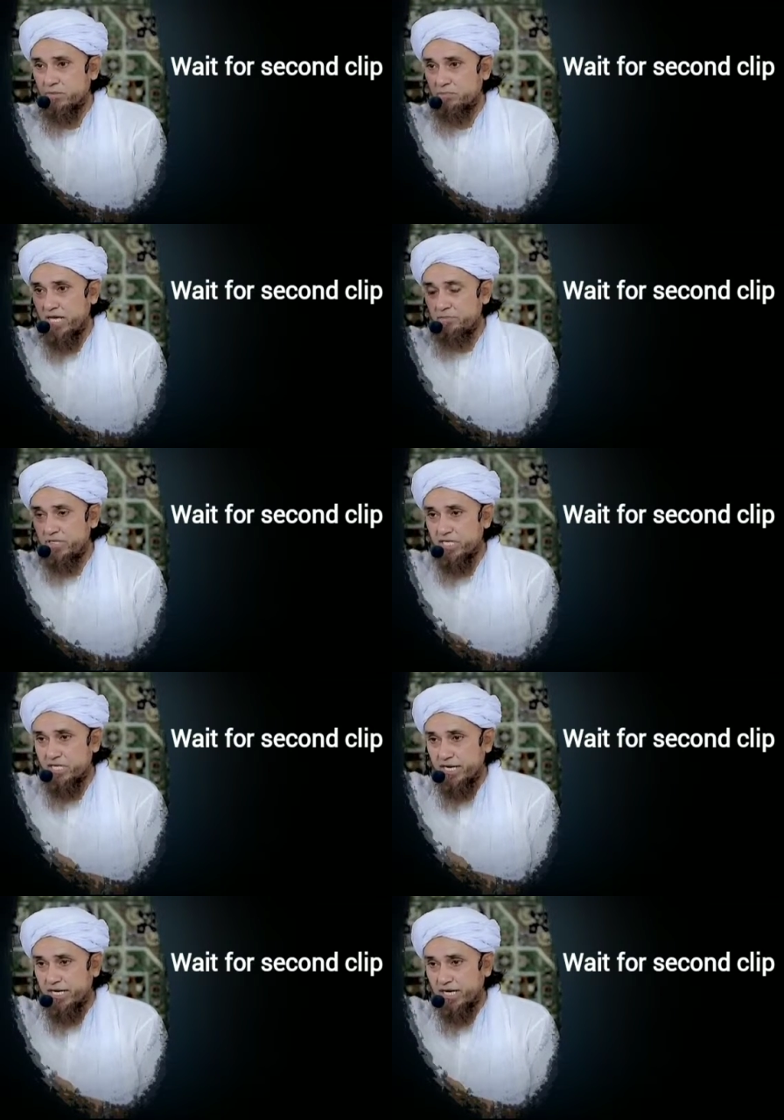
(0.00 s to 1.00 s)
मैं भी
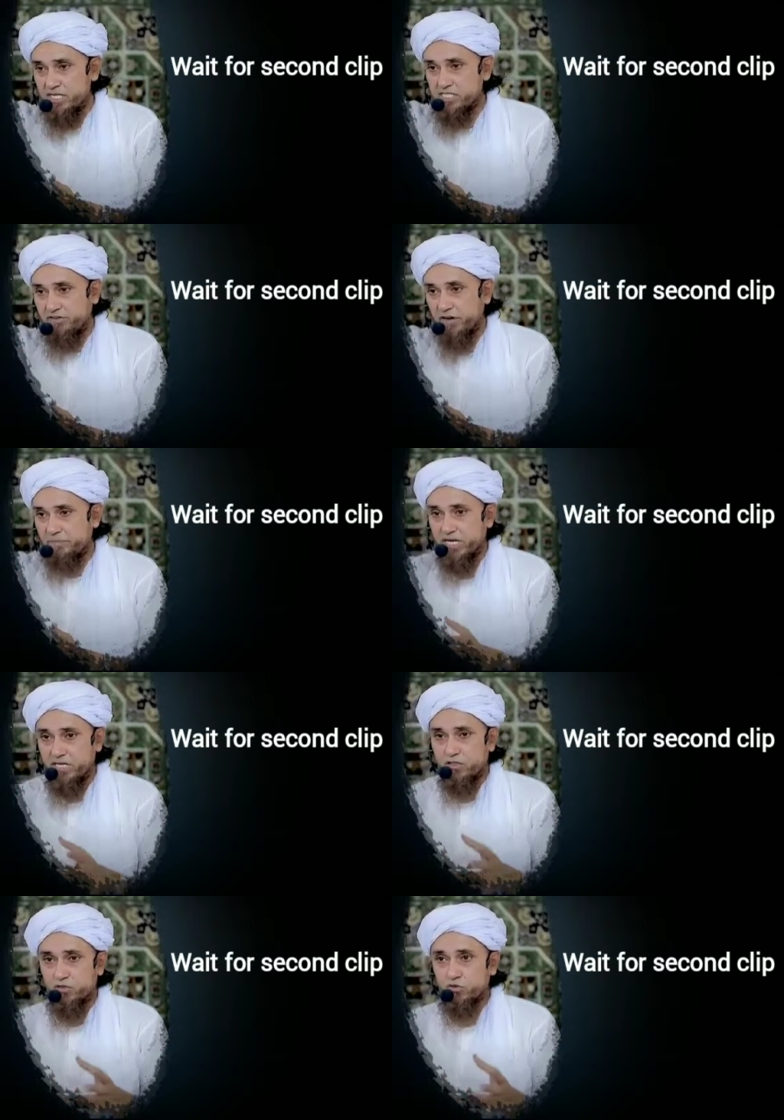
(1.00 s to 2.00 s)
गया ना कहीं सफ़र पे
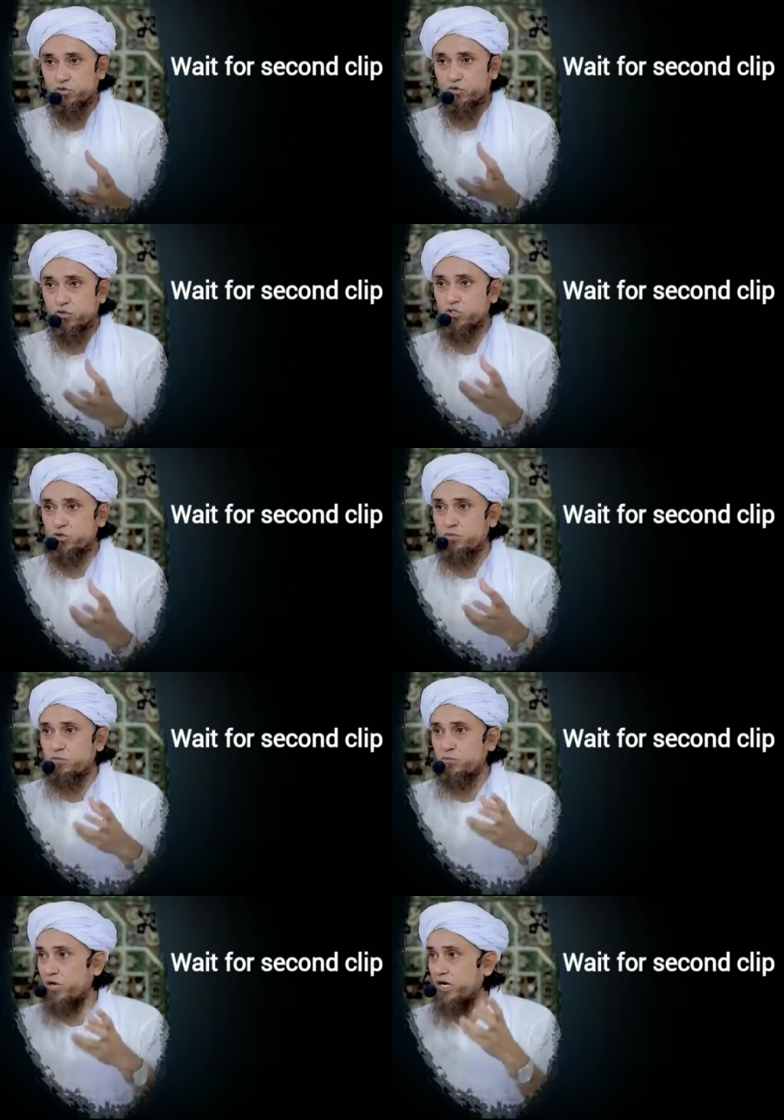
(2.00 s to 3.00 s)
तो जो
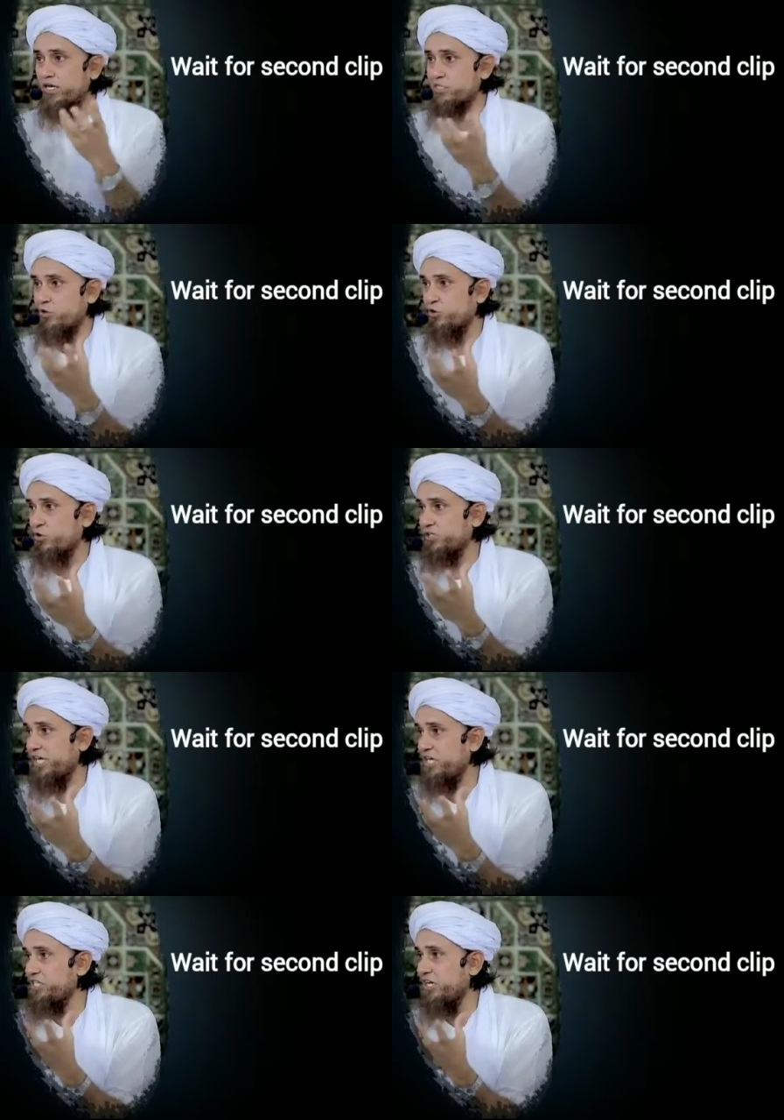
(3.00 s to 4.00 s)
मुखन्नस लोग होते
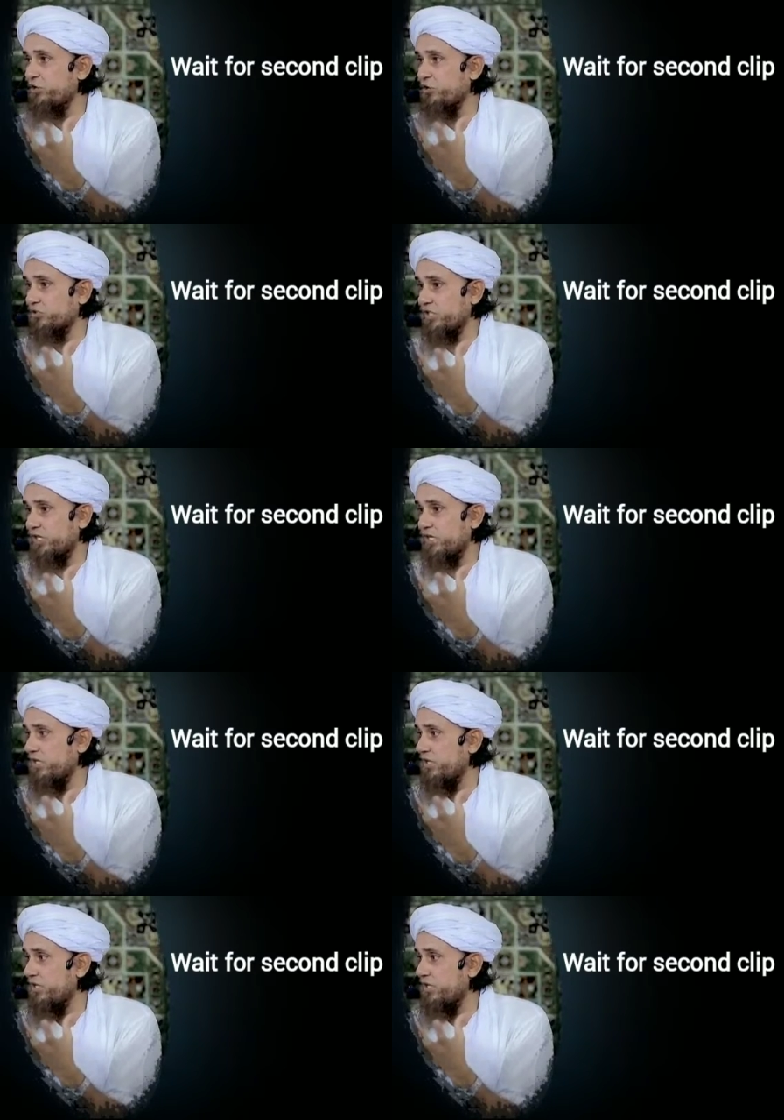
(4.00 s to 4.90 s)
हैं हिजड़े लोग होते हैं